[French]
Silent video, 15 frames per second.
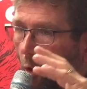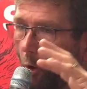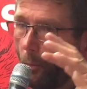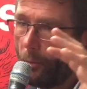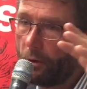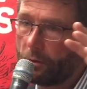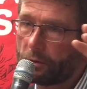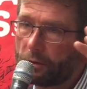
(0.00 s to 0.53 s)

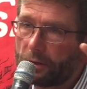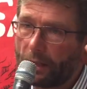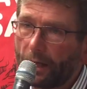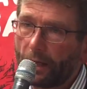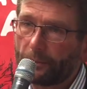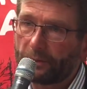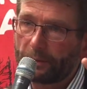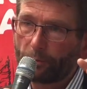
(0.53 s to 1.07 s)
romance
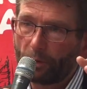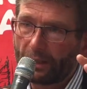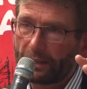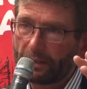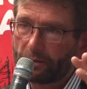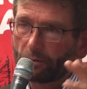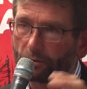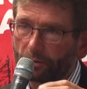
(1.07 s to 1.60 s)
un petit peu la
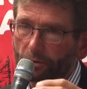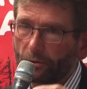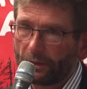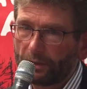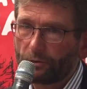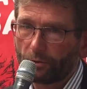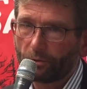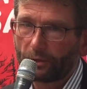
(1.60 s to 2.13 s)
question. Quand on est
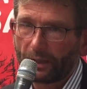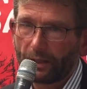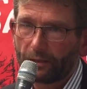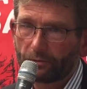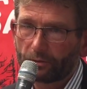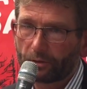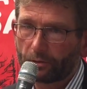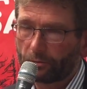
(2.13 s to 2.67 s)
sur le terrain,
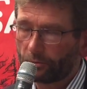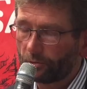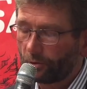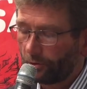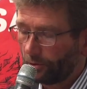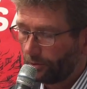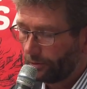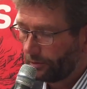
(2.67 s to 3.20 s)
on se rend compte
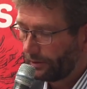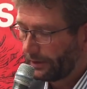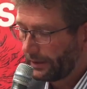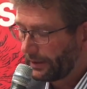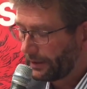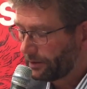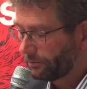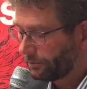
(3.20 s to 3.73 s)
que les
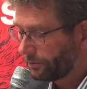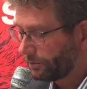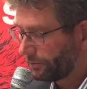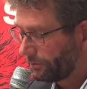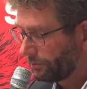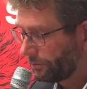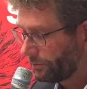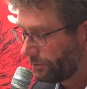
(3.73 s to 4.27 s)
questions
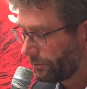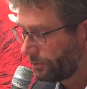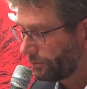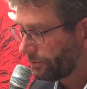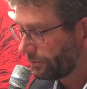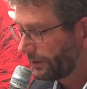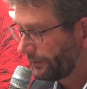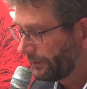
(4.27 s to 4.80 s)
sont
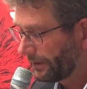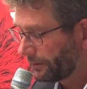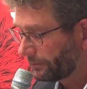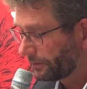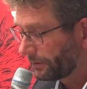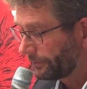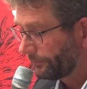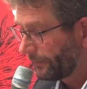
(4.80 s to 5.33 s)

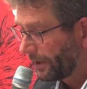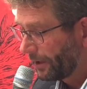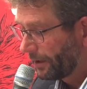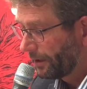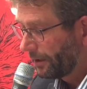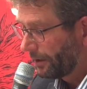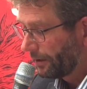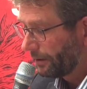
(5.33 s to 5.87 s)
différentes.
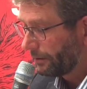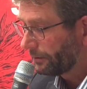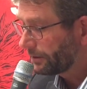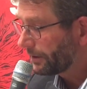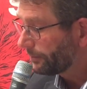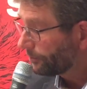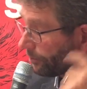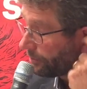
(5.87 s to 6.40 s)
En
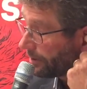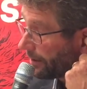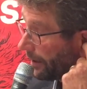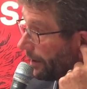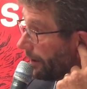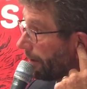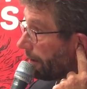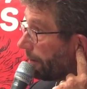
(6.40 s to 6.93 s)
ce qui me
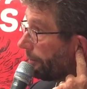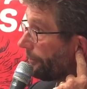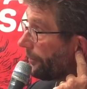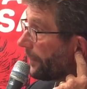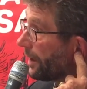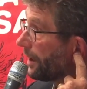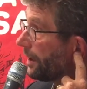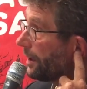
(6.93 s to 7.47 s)
concerne,
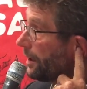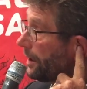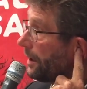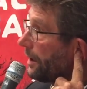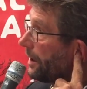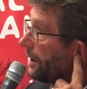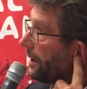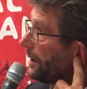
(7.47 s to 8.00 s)

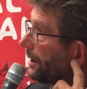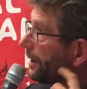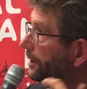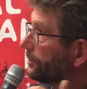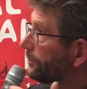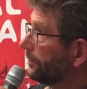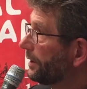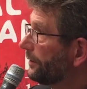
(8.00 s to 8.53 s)
et là
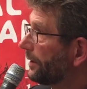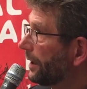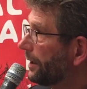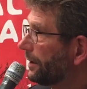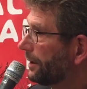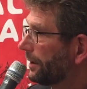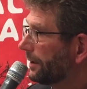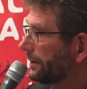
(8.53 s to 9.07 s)
je vous livre
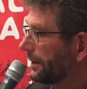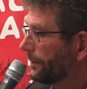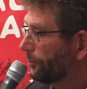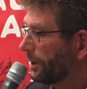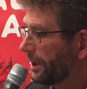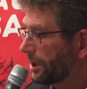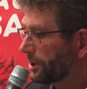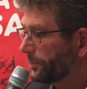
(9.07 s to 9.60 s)
un,
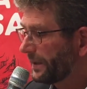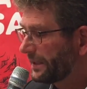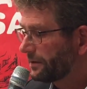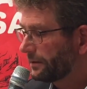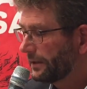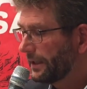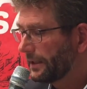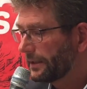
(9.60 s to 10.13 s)
témoignage
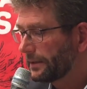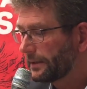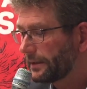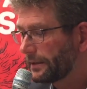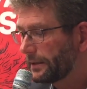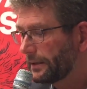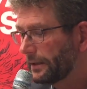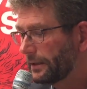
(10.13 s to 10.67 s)
personnel,
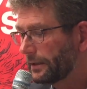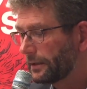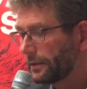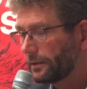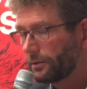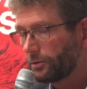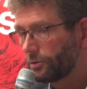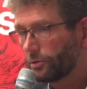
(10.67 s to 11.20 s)
si
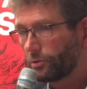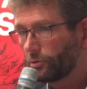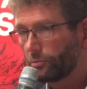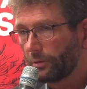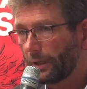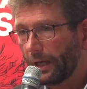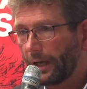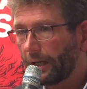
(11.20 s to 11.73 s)
je
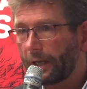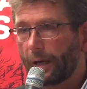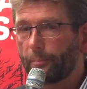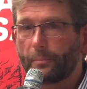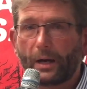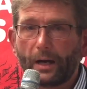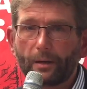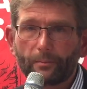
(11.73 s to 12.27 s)
suis
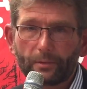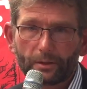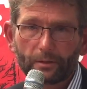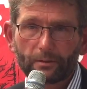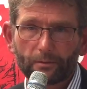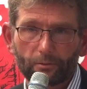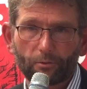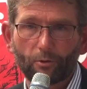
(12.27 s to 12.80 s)
incapable
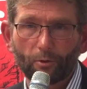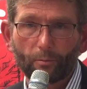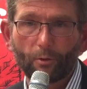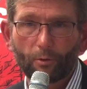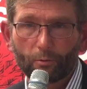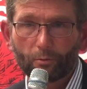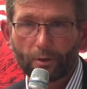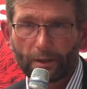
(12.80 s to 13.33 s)
de
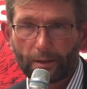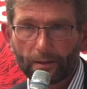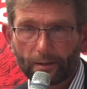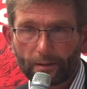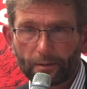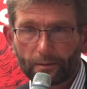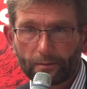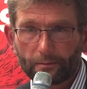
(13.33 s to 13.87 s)
me
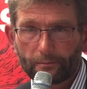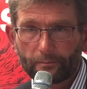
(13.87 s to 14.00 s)
nourrir,